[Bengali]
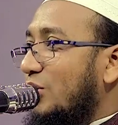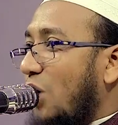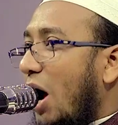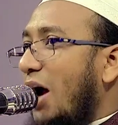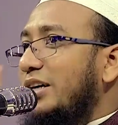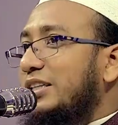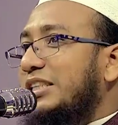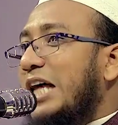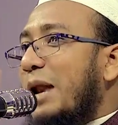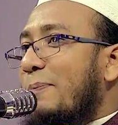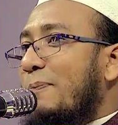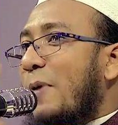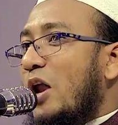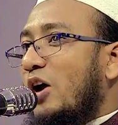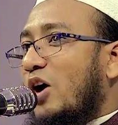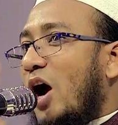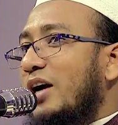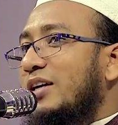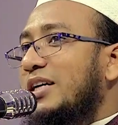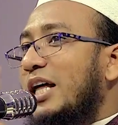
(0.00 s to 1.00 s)
ঘন্টার পর
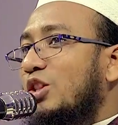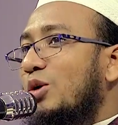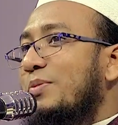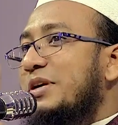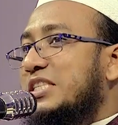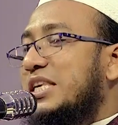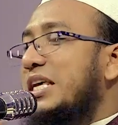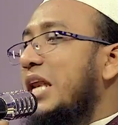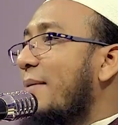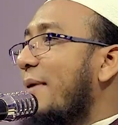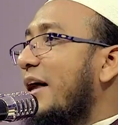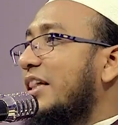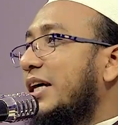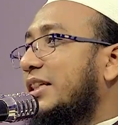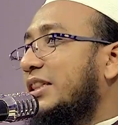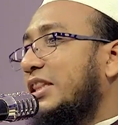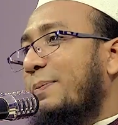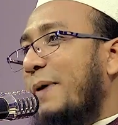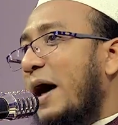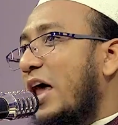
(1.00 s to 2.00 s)
ঘন্টা তুমি সিনেমা
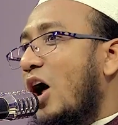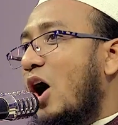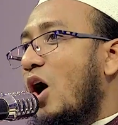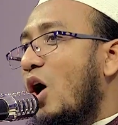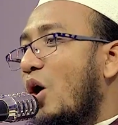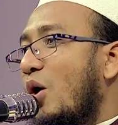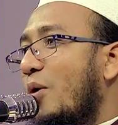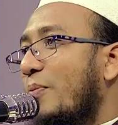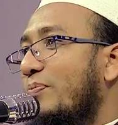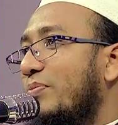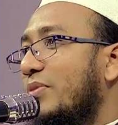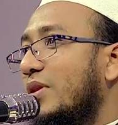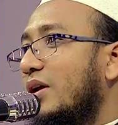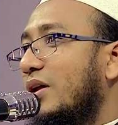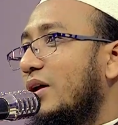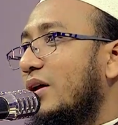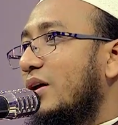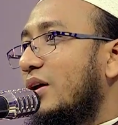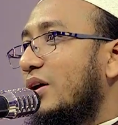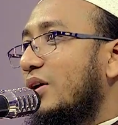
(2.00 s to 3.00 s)
দেখতে পারো
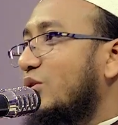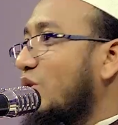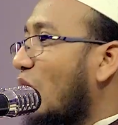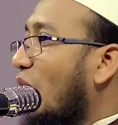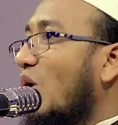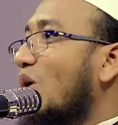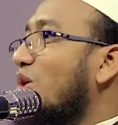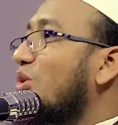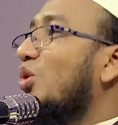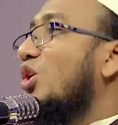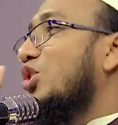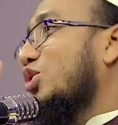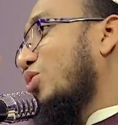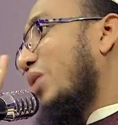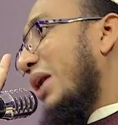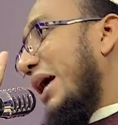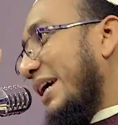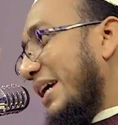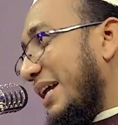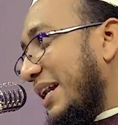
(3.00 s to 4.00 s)
তখন কষ্ট
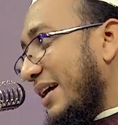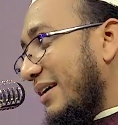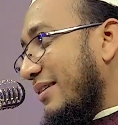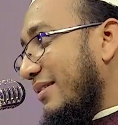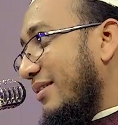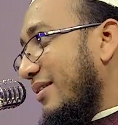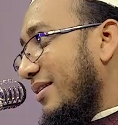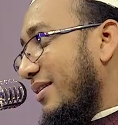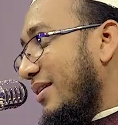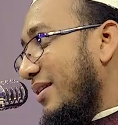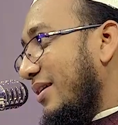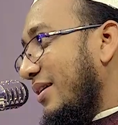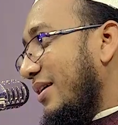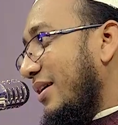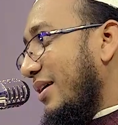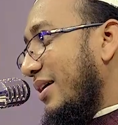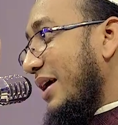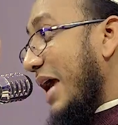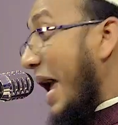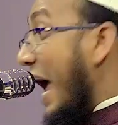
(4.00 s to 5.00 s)
লাগে না
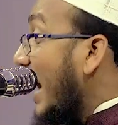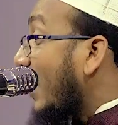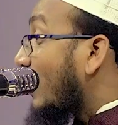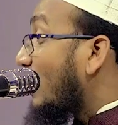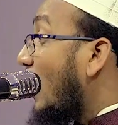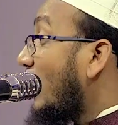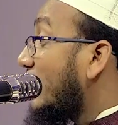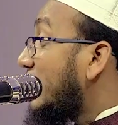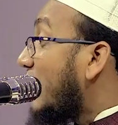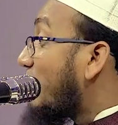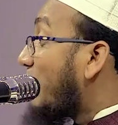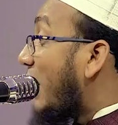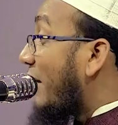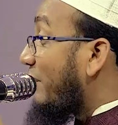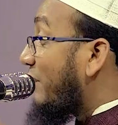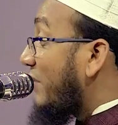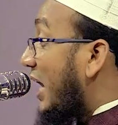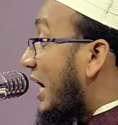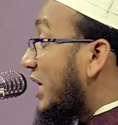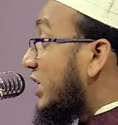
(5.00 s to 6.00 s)
এক ঘন্টা
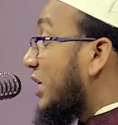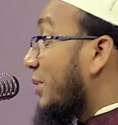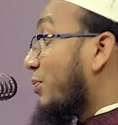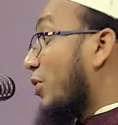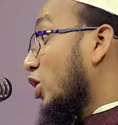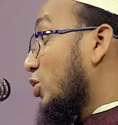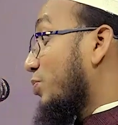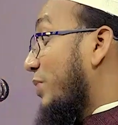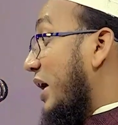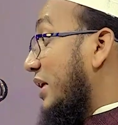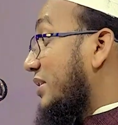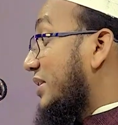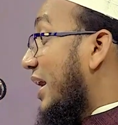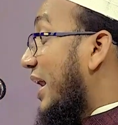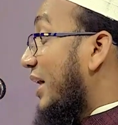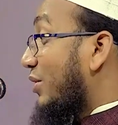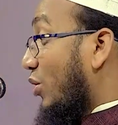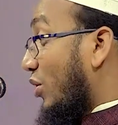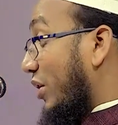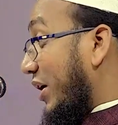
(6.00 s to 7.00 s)
মাহফিলে আসে বসবা
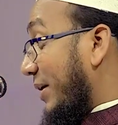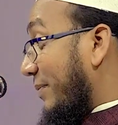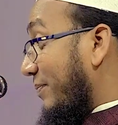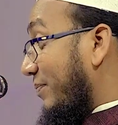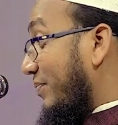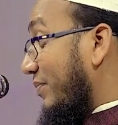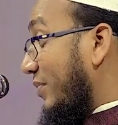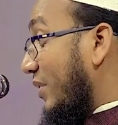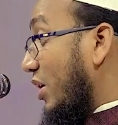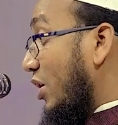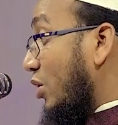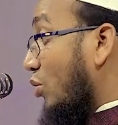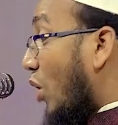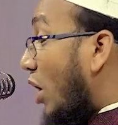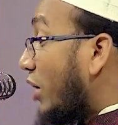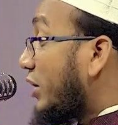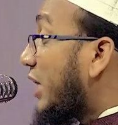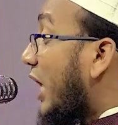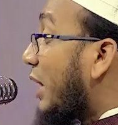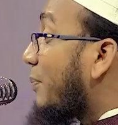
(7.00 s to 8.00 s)
জানা ধরে
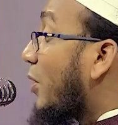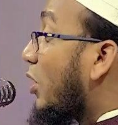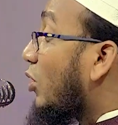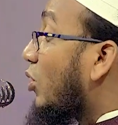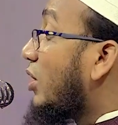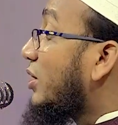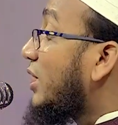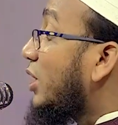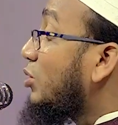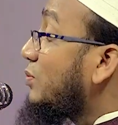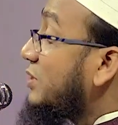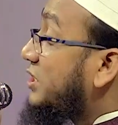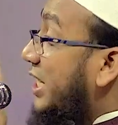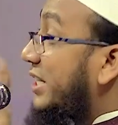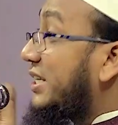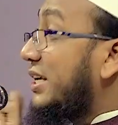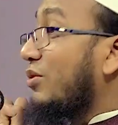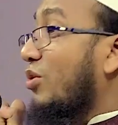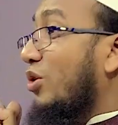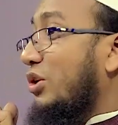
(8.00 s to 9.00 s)
ঘন্টার পর ঘন্টা তুমি
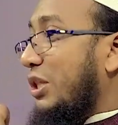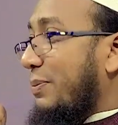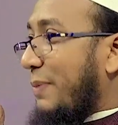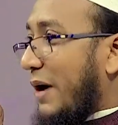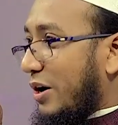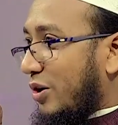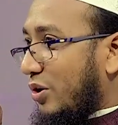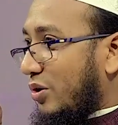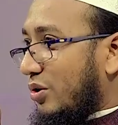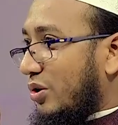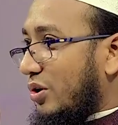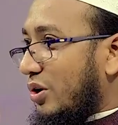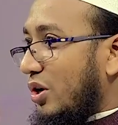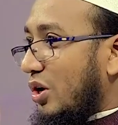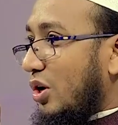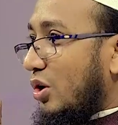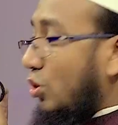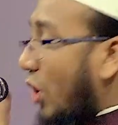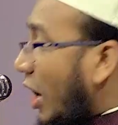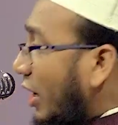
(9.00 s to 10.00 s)
চেটিং করতে পারো
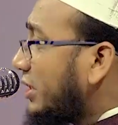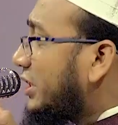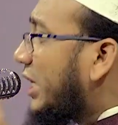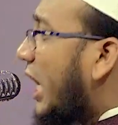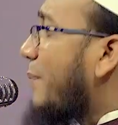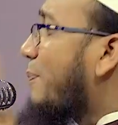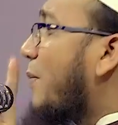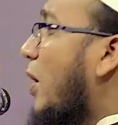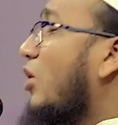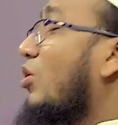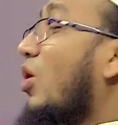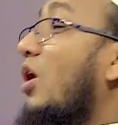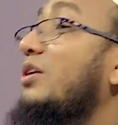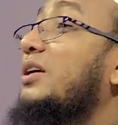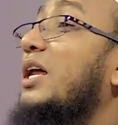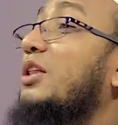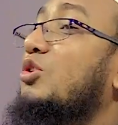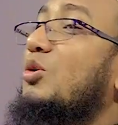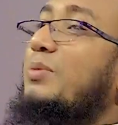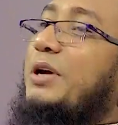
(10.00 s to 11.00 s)
ঘন্টার পর
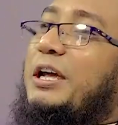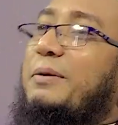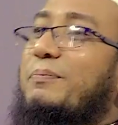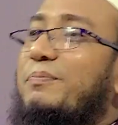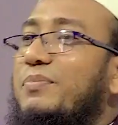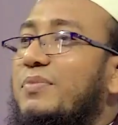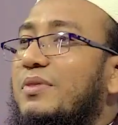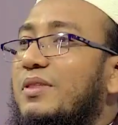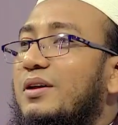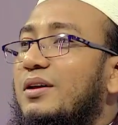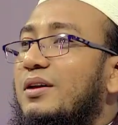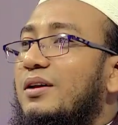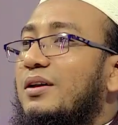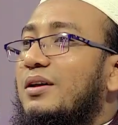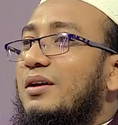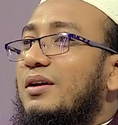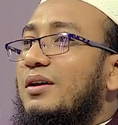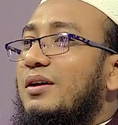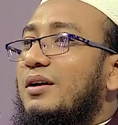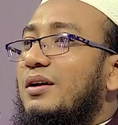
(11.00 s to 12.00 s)
ঘন্টা তুমি
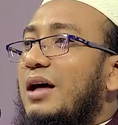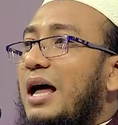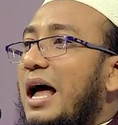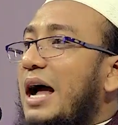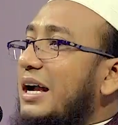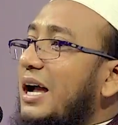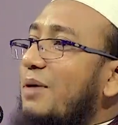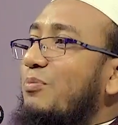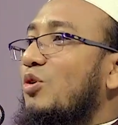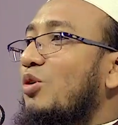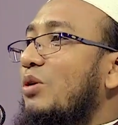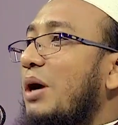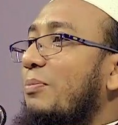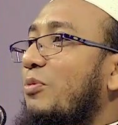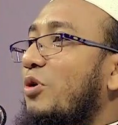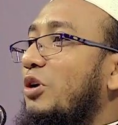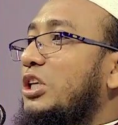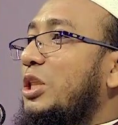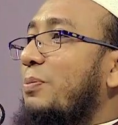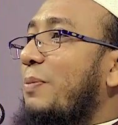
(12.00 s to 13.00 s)
আকাম কুকাম
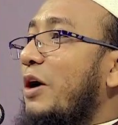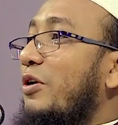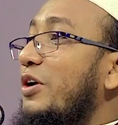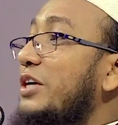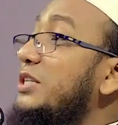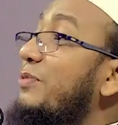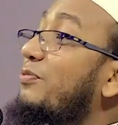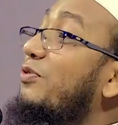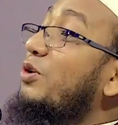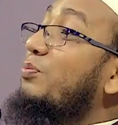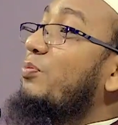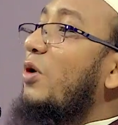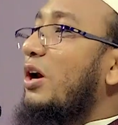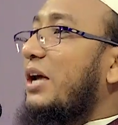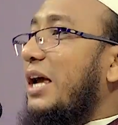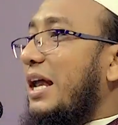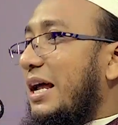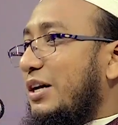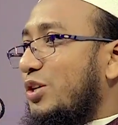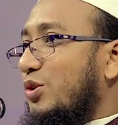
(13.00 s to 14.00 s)
করতে পারো এই যে ফুটবল
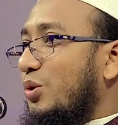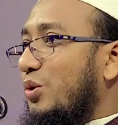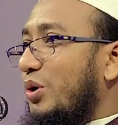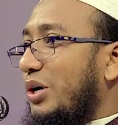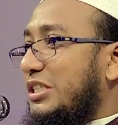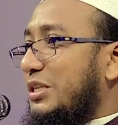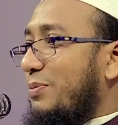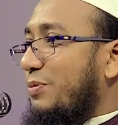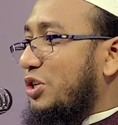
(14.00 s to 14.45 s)
খেলা শুরু হয়েছে